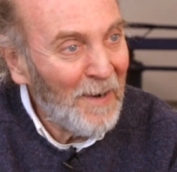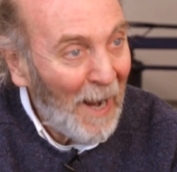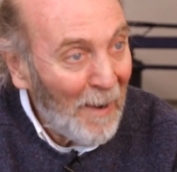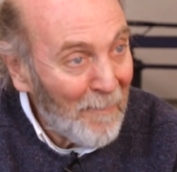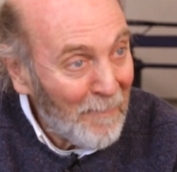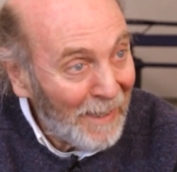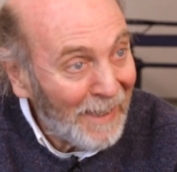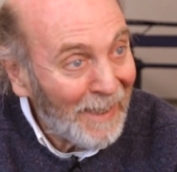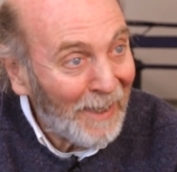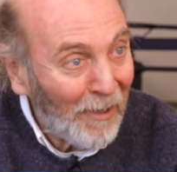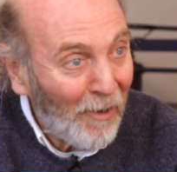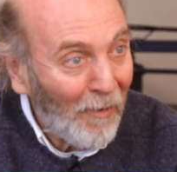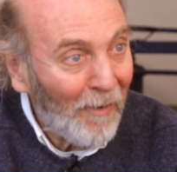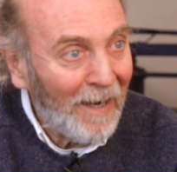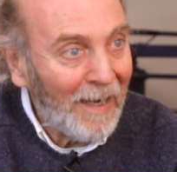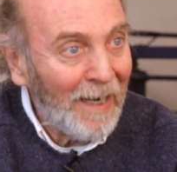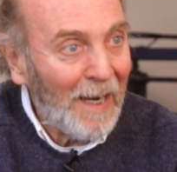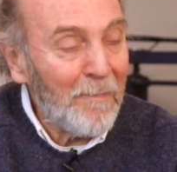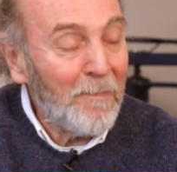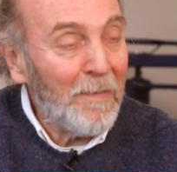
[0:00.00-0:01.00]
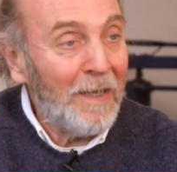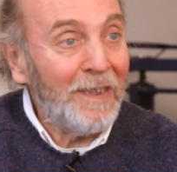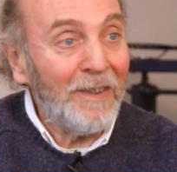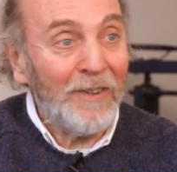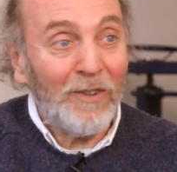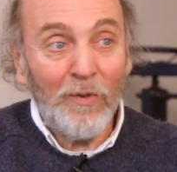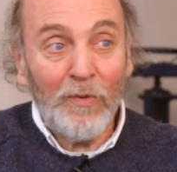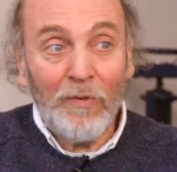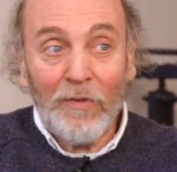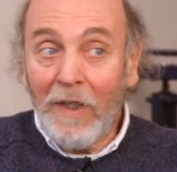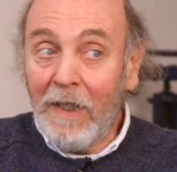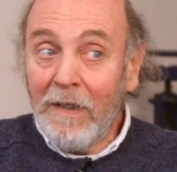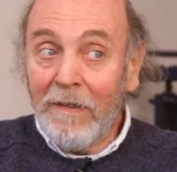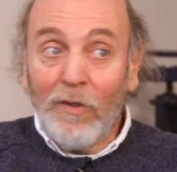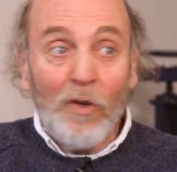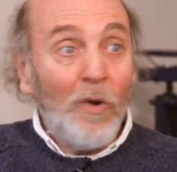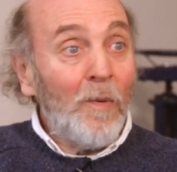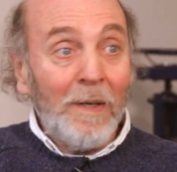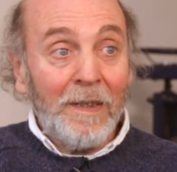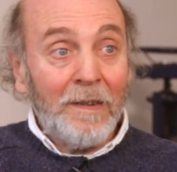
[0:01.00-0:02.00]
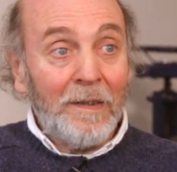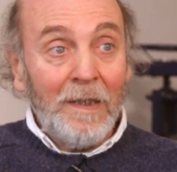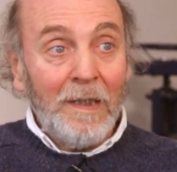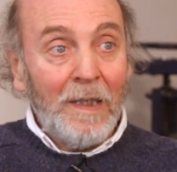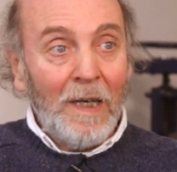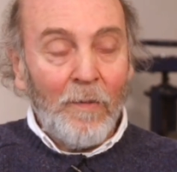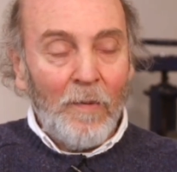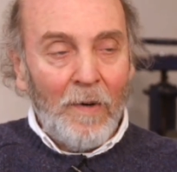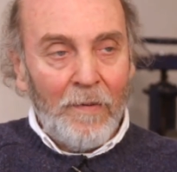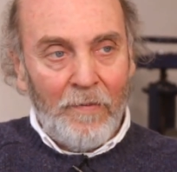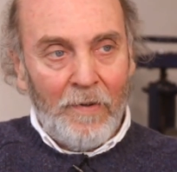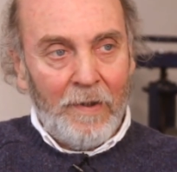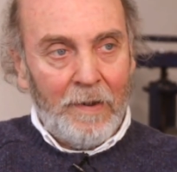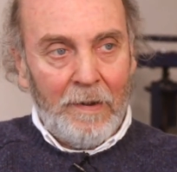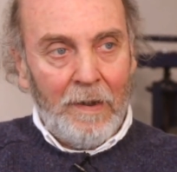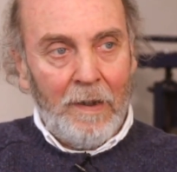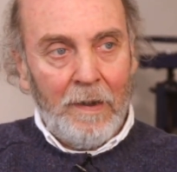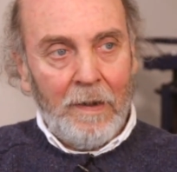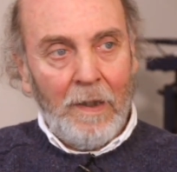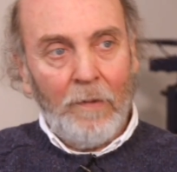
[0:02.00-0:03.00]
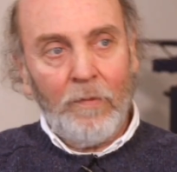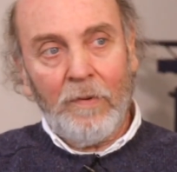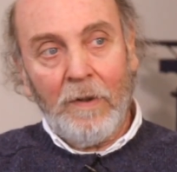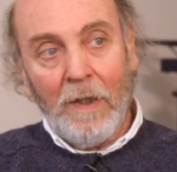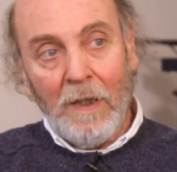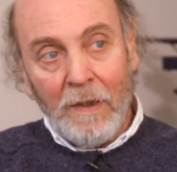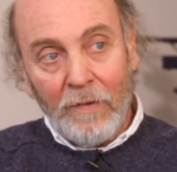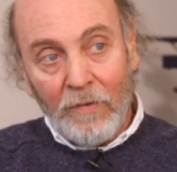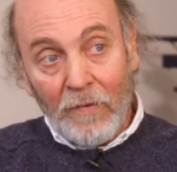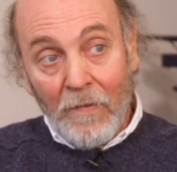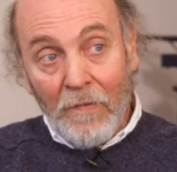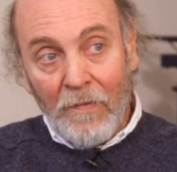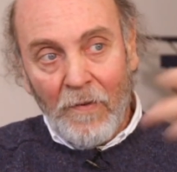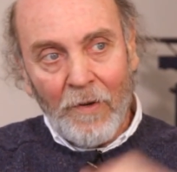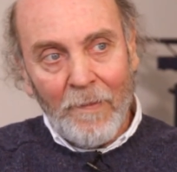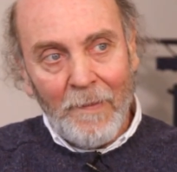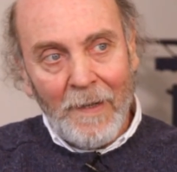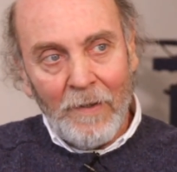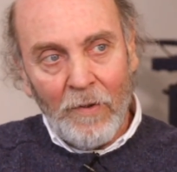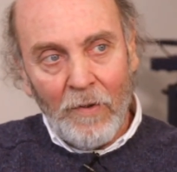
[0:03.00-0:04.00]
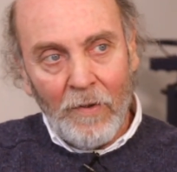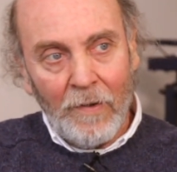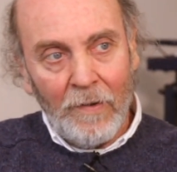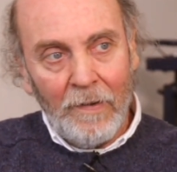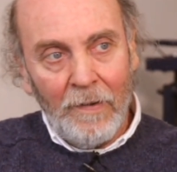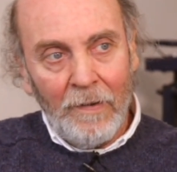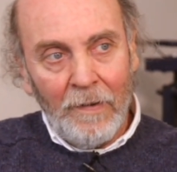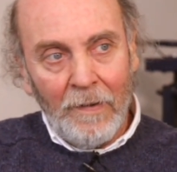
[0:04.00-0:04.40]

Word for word: Américo Galán me dice, usted no va a ser aguafuertista, usted es un formador.